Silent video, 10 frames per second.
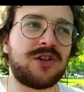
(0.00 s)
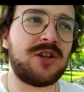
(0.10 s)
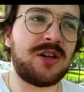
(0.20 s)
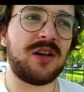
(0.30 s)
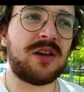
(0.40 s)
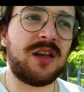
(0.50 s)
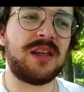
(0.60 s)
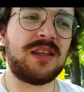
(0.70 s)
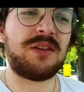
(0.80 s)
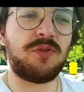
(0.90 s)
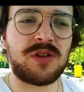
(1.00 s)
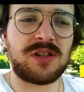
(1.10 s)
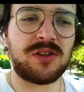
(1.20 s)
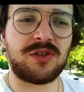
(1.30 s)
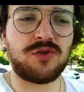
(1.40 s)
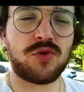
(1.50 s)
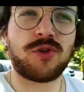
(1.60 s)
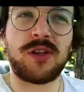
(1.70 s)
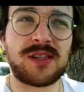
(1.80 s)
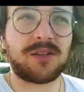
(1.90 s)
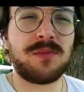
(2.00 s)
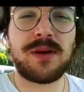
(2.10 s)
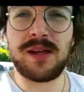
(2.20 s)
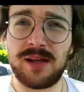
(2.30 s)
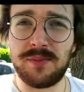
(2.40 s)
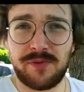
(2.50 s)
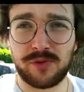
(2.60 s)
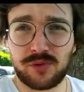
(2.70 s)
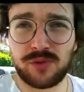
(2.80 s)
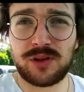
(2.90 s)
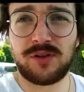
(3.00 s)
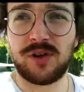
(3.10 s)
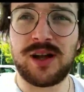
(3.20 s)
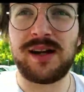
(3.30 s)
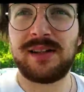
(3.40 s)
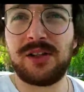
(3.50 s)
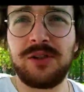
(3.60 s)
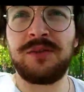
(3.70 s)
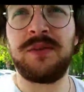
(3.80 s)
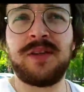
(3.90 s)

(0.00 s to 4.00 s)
Oggi eh, questo giugno è iniziato bene, per fortuna col caldo,